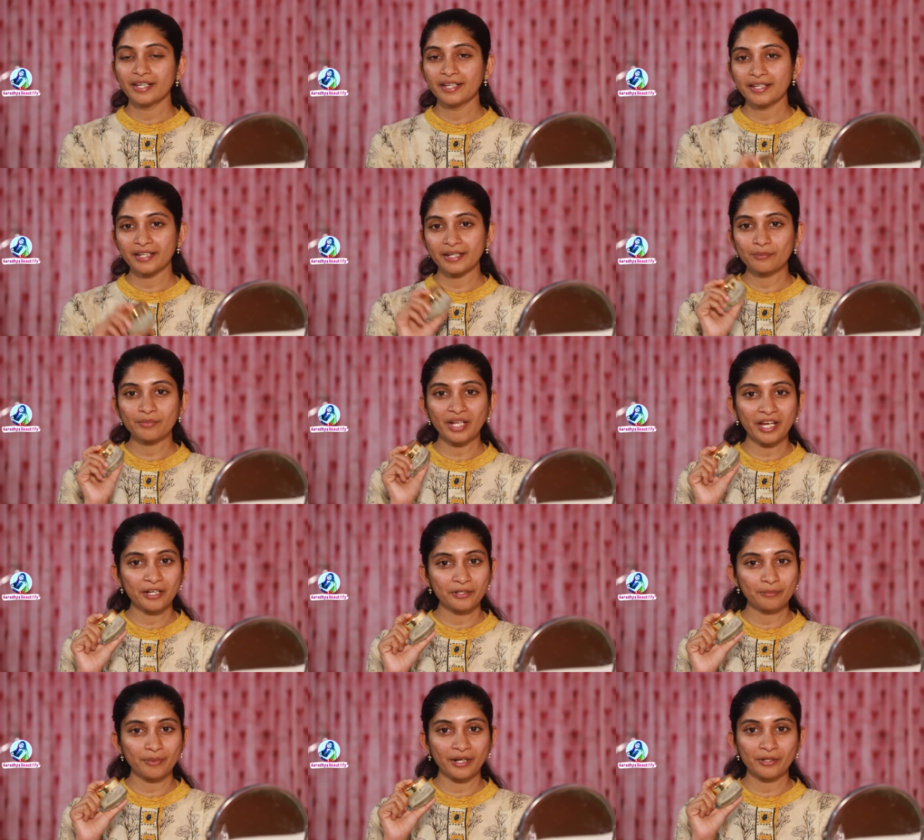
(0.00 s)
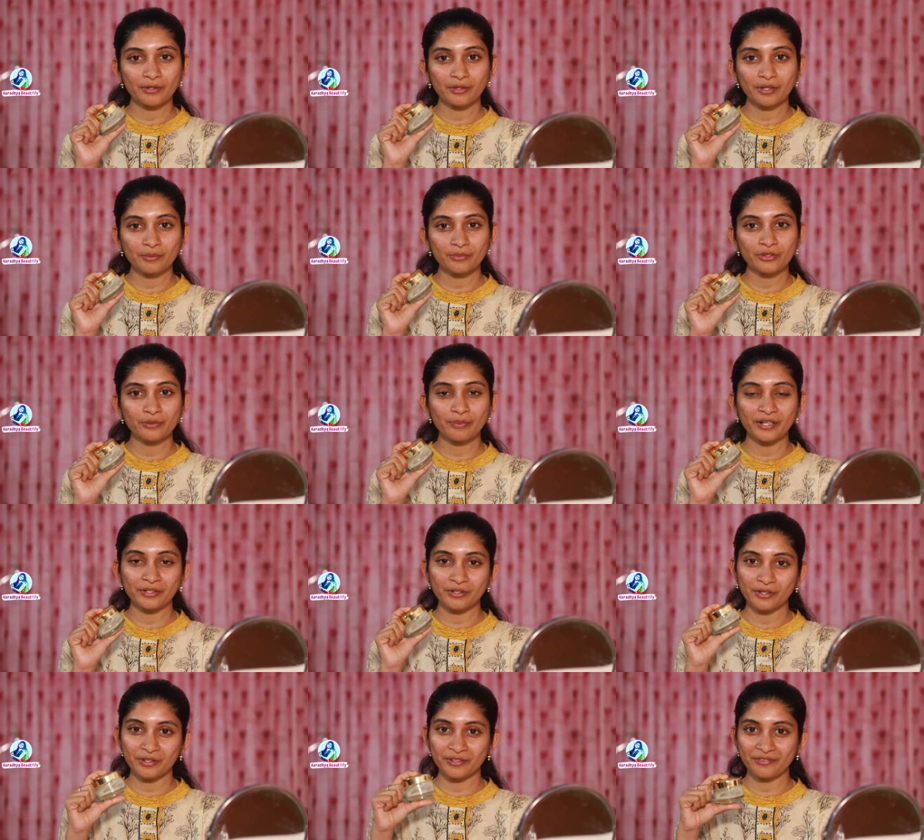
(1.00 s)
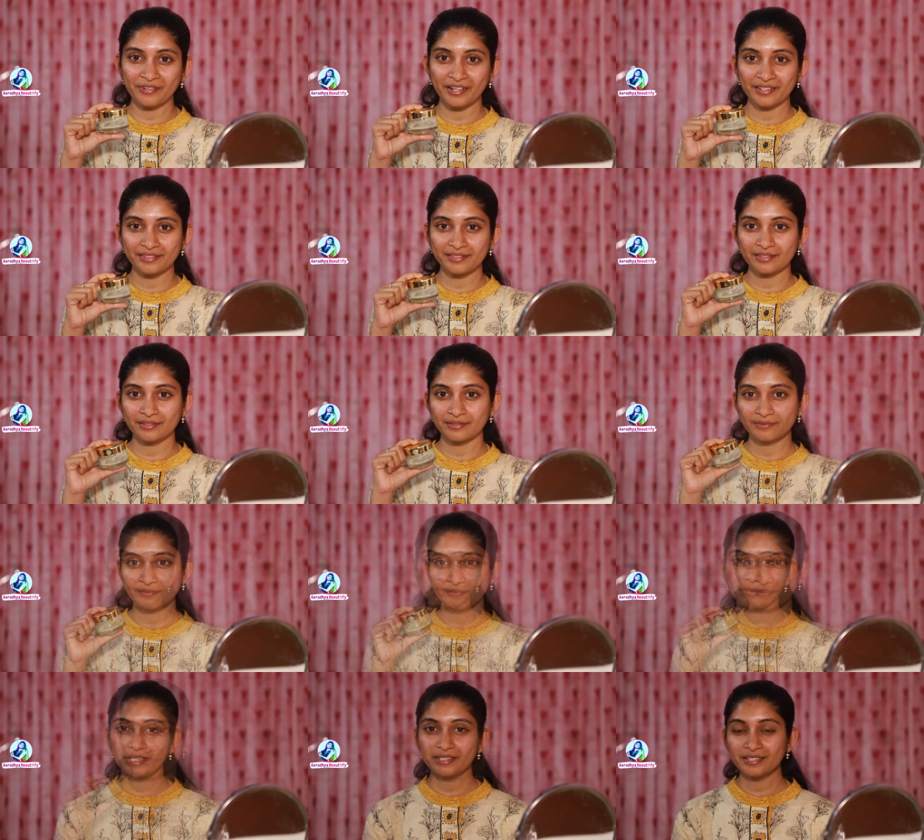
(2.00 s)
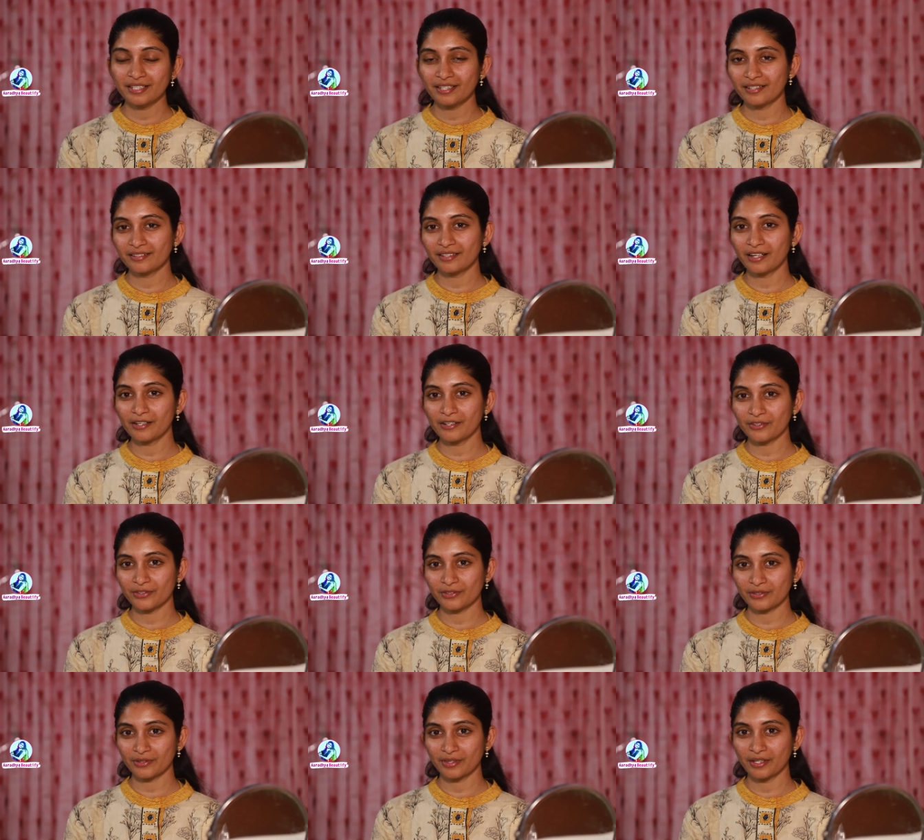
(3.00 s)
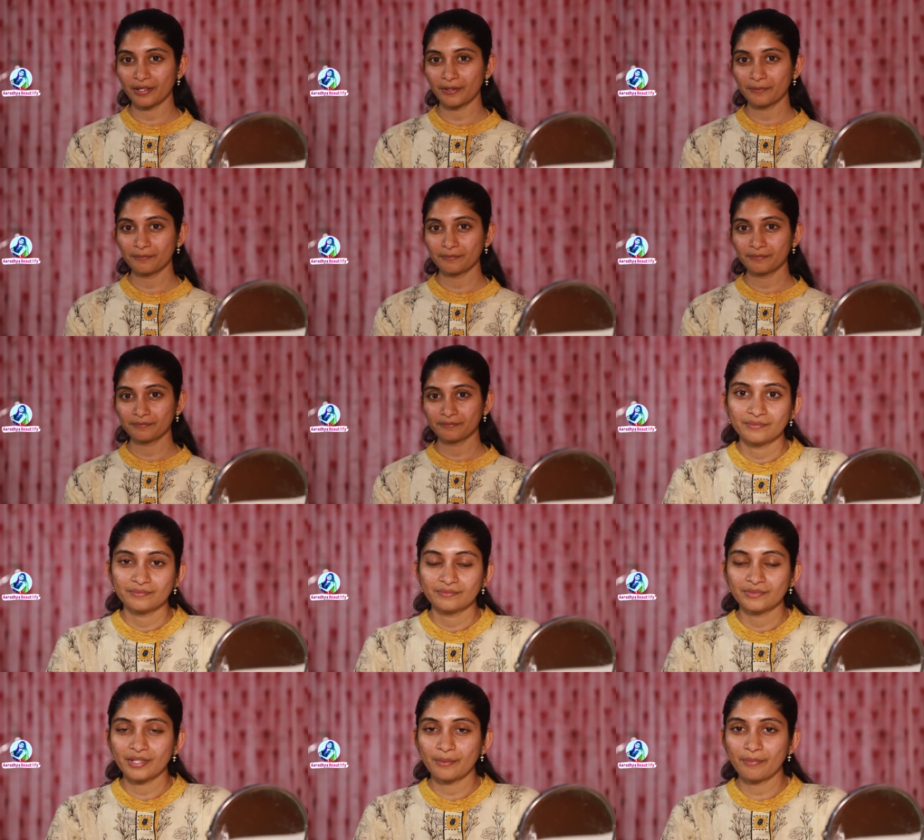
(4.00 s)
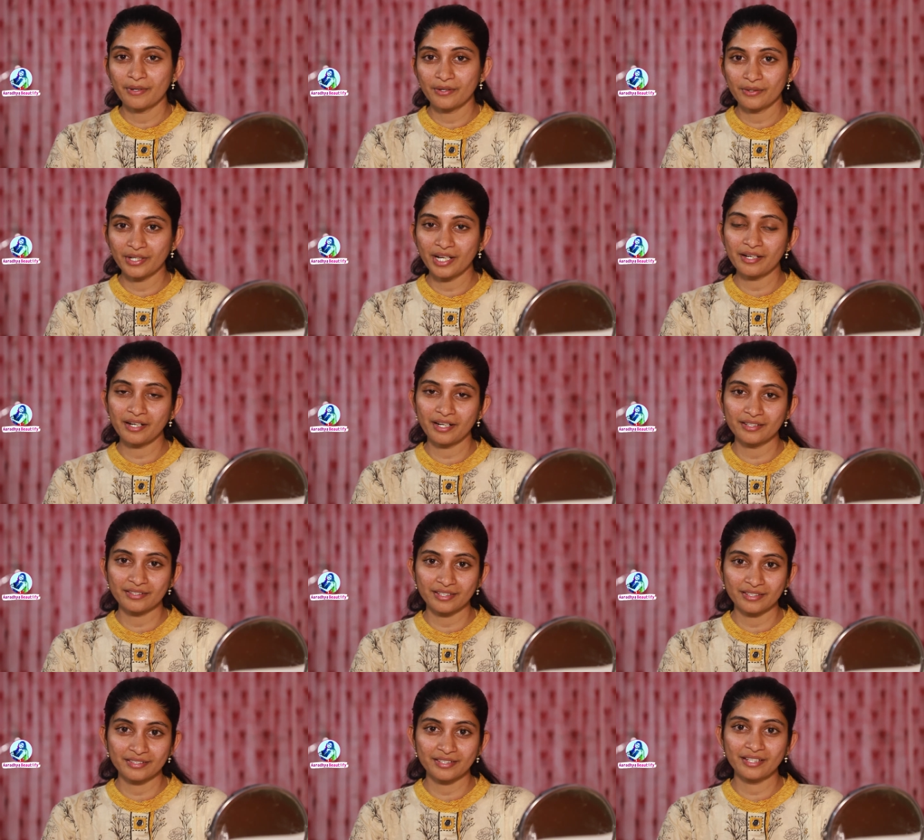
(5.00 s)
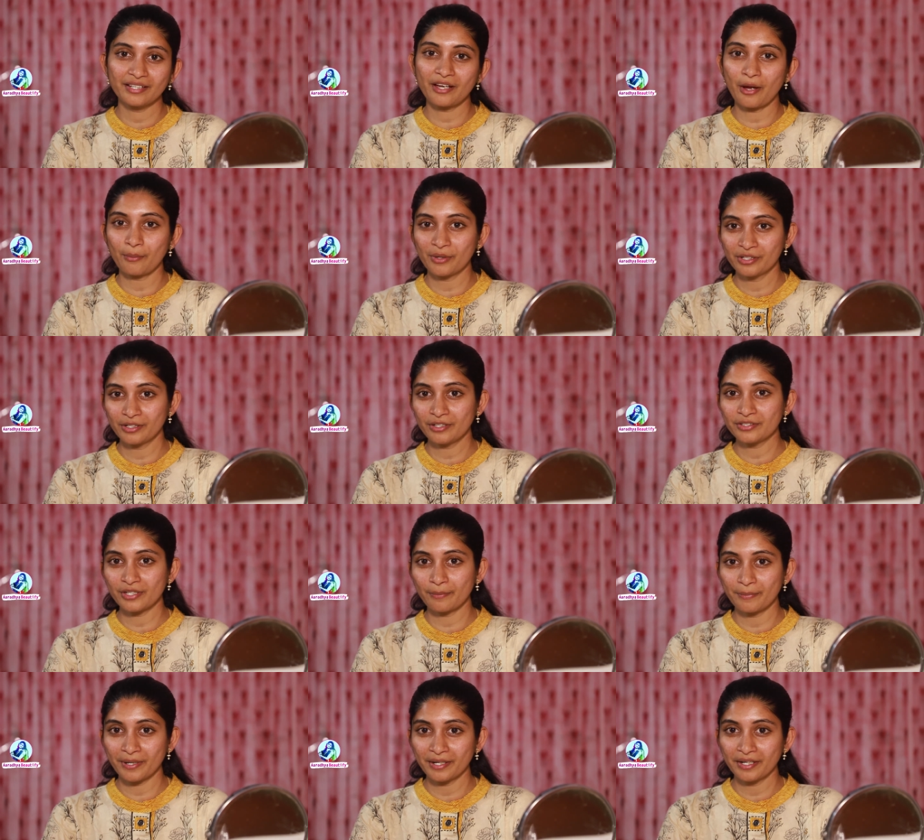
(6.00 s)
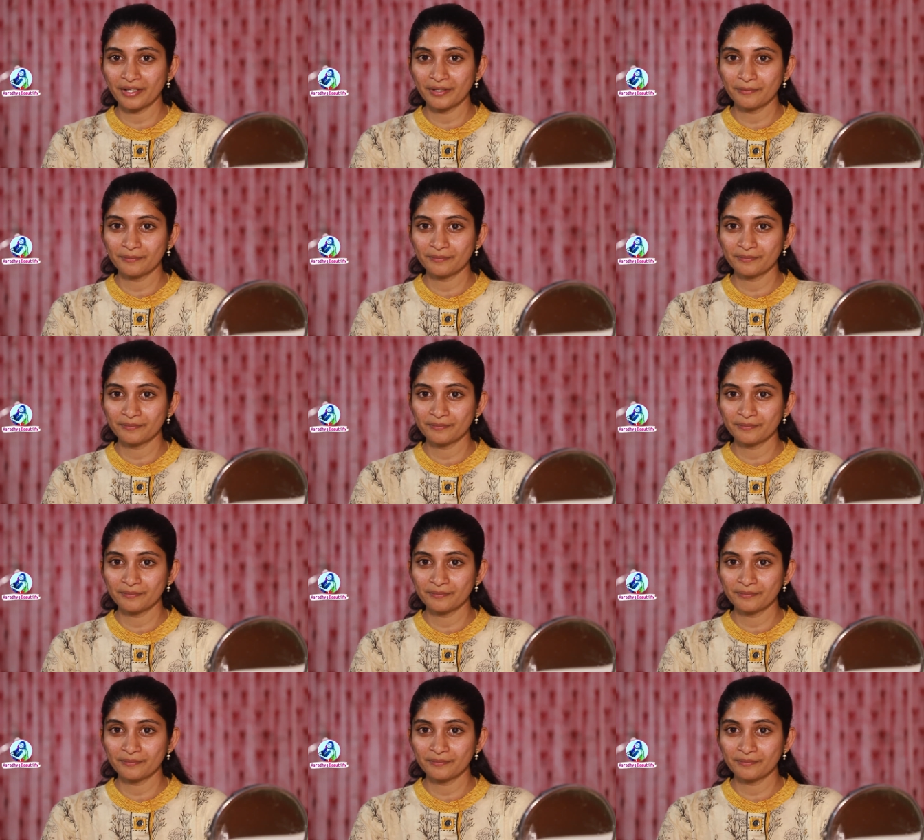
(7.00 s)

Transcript: ఈ క్రీమ్ నైట్ పడుకునే ముందు పెట్టుకోండి ఫ్రెండ్స్ మంచి రిజల్ట్ వస్తుంది తప్పకుండా ట్రై చేసి కామెంట్లో చెప్పండి